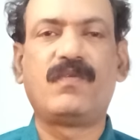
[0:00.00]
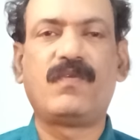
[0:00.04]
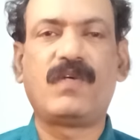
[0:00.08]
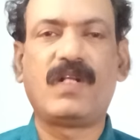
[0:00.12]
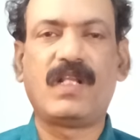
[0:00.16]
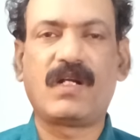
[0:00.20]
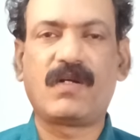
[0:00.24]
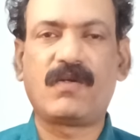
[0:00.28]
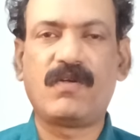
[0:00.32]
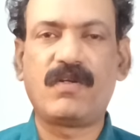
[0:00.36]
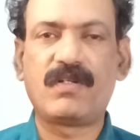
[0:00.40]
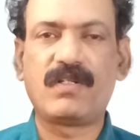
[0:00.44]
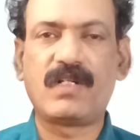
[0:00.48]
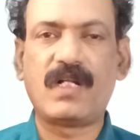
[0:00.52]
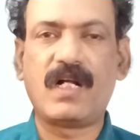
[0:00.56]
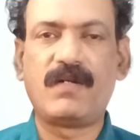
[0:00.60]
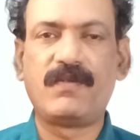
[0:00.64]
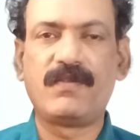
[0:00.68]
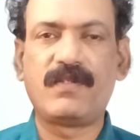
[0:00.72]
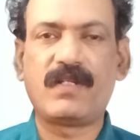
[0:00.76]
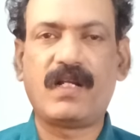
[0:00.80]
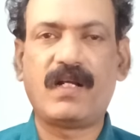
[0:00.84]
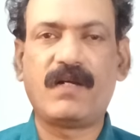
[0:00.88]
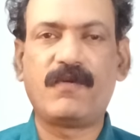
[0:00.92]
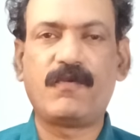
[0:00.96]
వంద కోట్ల
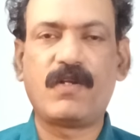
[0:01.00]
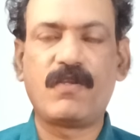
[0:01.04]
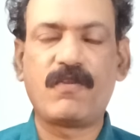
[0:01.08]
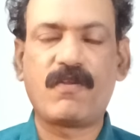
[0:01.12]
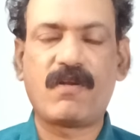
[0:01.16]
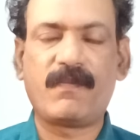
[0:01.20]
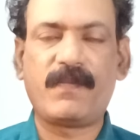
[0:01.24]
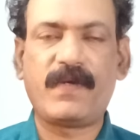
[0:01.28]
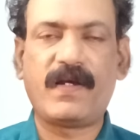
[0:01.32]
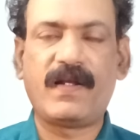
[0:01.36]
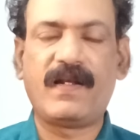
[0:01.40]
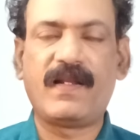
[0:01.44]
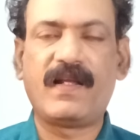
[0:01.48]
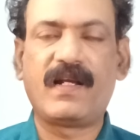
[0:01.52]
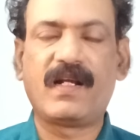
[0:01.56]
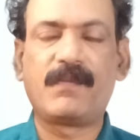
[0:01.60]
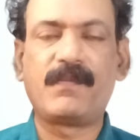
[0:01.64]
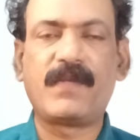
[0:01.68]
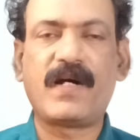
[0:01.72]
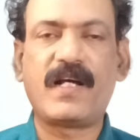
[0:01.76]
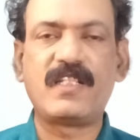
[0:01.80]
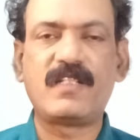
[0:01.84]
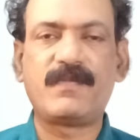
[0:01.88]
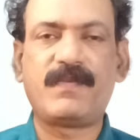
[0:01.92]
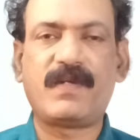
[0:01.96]
అంతా వంద
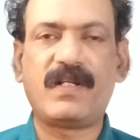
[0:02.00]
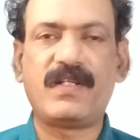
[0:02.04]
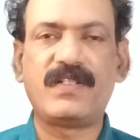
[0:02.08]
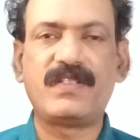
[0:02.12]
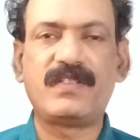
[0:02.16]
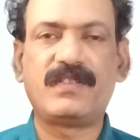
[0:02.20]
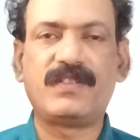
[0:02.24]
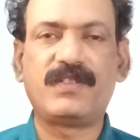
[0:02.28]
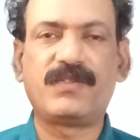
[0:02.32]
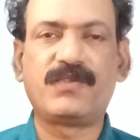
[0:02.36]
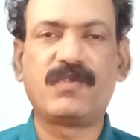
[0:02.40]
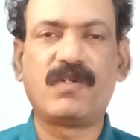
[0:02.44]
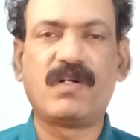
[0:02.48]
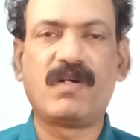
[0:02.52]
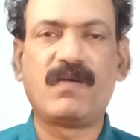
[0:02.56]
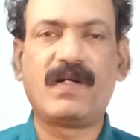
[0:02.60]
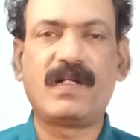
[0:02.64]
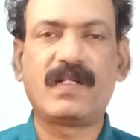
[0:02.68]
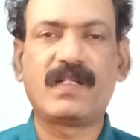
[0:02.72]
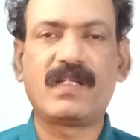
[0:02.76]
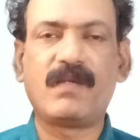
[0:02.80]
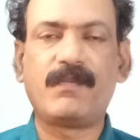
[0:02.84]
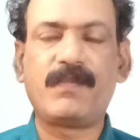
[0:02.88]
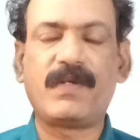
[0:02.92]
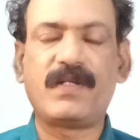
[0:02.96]
లాగా మార్చి పడేసింది
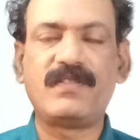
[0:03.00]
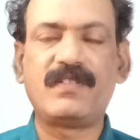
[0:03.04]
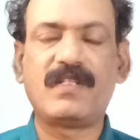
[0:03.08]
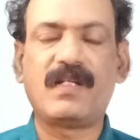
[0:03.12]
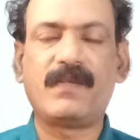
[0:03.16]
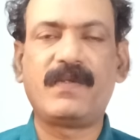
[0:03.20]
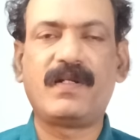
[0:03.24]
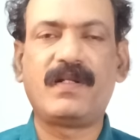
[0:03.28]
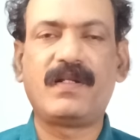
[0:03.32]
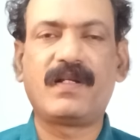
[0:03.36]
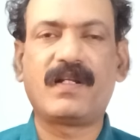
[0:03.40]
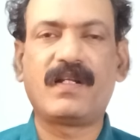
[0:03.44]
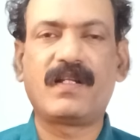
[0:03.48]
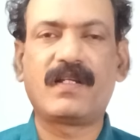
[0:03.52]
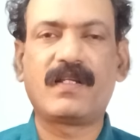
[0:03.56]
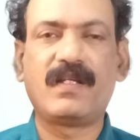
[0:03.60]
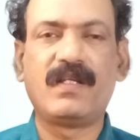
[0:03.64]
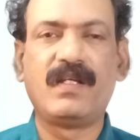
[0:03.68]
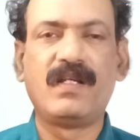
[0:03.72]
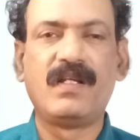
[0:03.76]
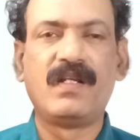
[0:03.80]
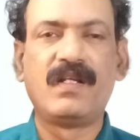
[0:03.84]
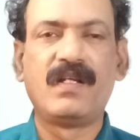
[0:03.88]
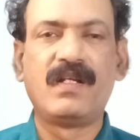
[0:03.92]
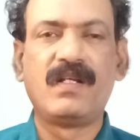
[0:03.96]
గోవాకి పంజాబ్ ఎన్నికలకి
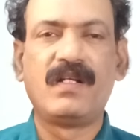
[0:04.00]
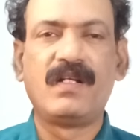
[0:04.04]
